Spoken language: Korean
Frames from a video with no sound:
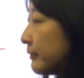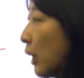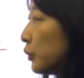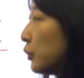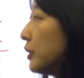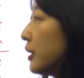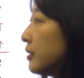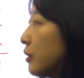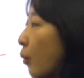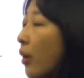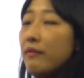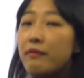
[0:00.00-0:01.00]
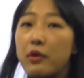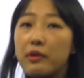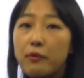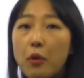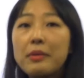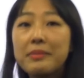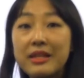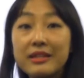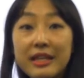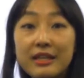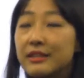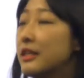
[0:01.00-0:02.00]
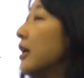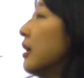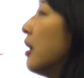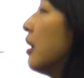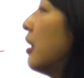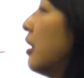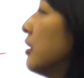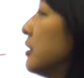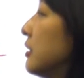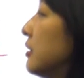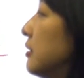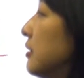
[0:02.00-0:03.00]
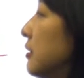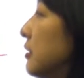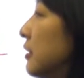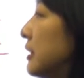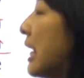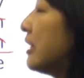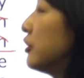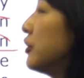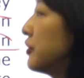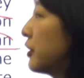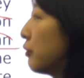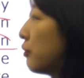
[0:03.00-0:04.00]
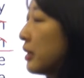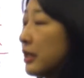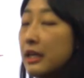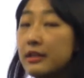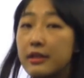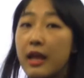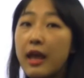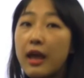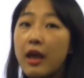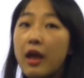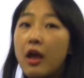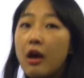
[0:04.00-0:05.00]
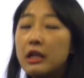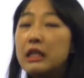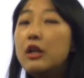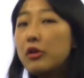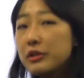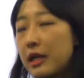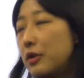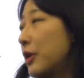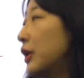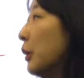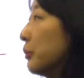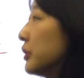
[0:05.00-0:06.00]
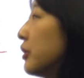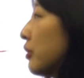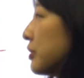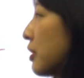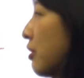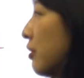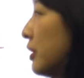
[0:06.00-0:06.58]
어떤 데서는 144 million 어, 그 dollars라고 얘기를 하는데 1억 달러가 넘는 거죠.